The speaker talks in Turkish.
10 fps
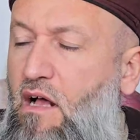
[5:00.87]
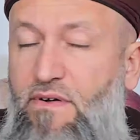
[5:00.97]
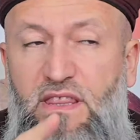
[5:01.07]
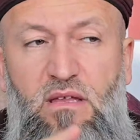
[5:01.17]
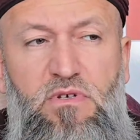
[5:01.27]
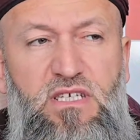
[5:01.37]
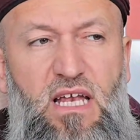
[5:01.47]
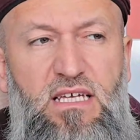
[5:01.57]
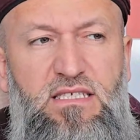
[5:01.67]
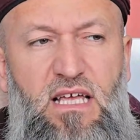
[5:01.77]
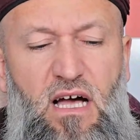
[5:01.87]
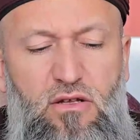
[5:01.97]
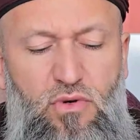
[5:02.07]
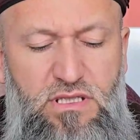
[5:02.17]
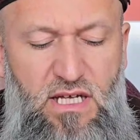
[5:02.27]
Efendimiz
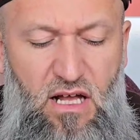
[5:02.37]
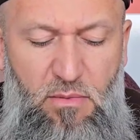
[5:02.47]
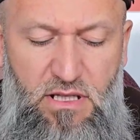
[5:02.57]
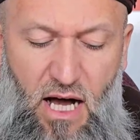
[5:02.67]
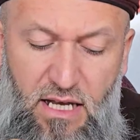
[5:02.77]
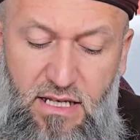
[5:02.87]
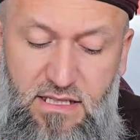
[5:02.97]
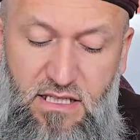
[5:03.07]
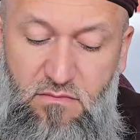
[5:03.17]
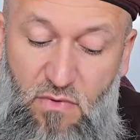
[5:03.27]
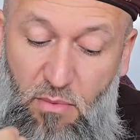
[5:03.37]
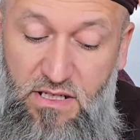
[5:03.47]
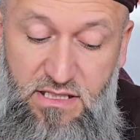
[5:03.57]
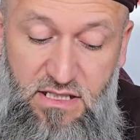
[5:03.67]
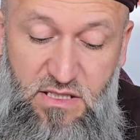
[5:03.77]
Aleyhisselatü Vesselam'ın annesinin
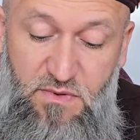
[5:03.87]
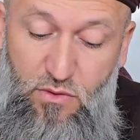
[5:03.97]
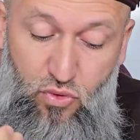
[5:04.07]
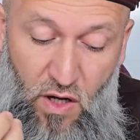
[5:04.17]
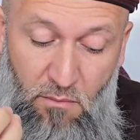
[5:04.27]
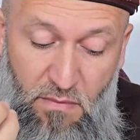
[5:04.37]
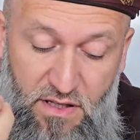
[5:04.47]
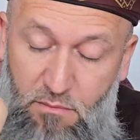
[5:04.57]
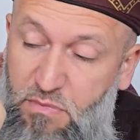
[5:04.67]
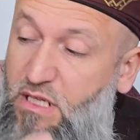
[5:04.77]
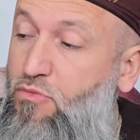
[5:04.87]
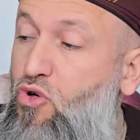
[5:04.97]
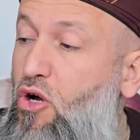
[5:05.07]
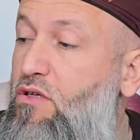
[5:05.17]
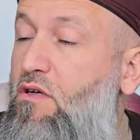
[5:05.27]
babasının ismini utanmadan
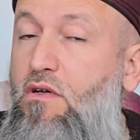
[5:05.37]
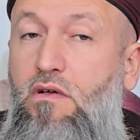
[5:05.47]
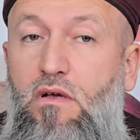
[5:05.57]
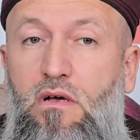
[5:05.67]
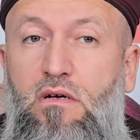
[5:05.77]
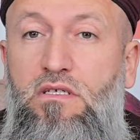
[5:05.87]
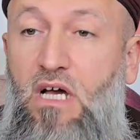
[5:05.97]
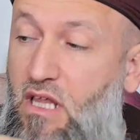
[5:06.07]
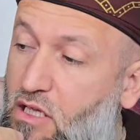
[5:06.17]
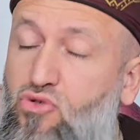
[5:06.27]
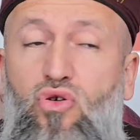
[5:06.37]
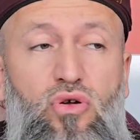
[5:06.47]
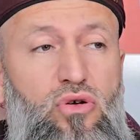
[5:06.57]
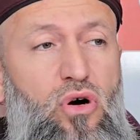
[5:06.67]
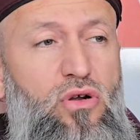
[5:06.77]
bilmiyor. Yalan
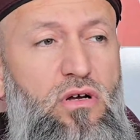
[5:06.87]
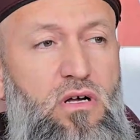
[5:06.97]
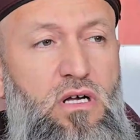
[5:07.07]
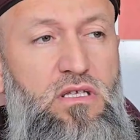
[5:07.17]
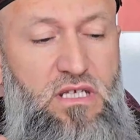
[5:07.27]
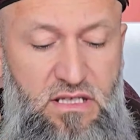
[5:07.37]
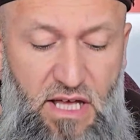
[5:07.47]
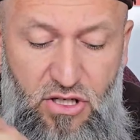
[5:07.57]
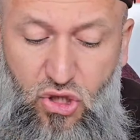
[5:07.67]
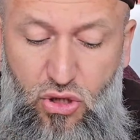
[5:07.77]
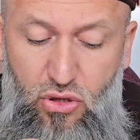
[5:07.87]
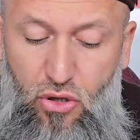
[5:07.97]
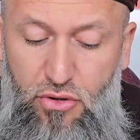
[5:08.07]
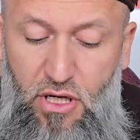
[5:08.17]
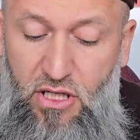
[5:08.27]
söylüyor. Dinden
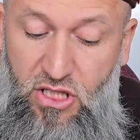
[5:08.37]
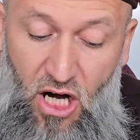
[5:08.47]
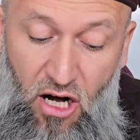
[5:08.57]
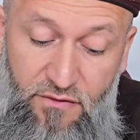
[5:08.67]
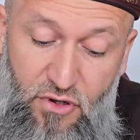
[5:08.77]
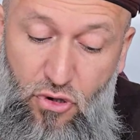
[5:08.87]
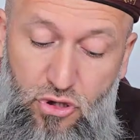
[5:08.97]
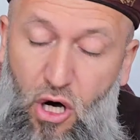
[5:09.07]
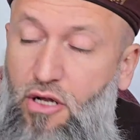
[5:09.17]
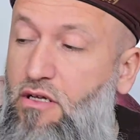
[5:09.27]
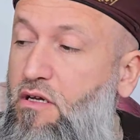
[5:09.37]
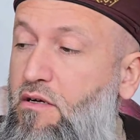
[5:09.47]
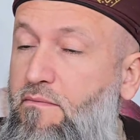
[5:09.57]
çıkıyor. Kafir oluyor.